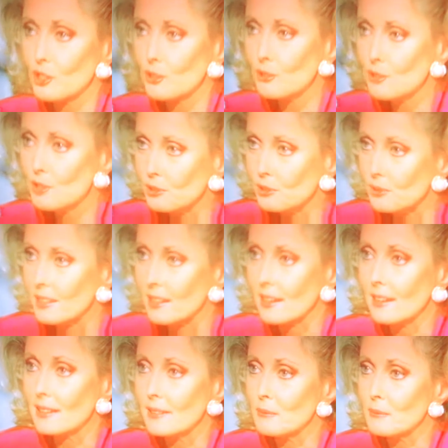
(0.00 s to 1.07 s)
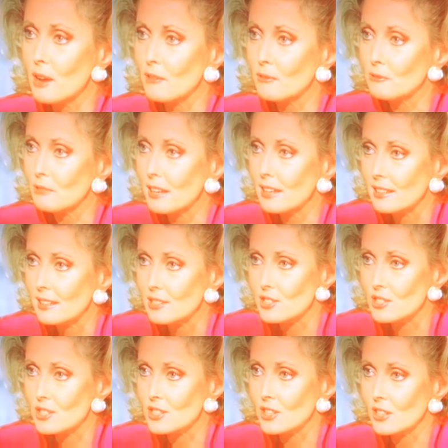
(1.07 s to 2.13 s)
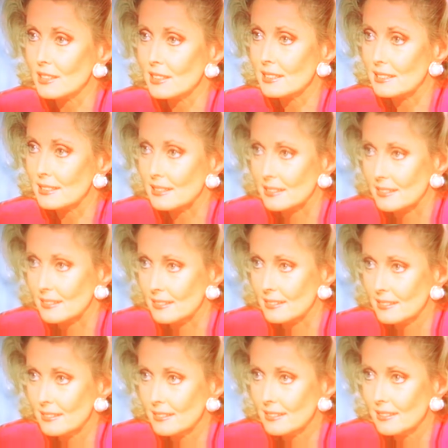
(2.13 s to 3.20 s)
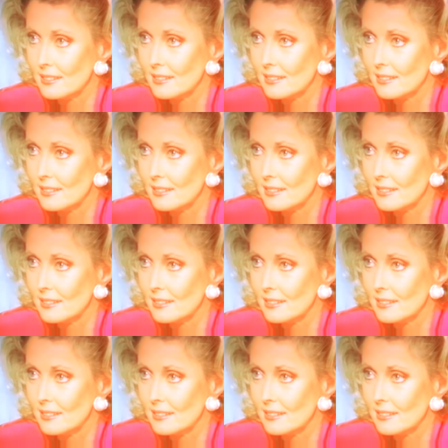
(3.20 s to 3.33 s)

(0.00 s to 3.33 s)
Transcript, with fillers: Ya te he dicho que no estoy preparada para empezar nada.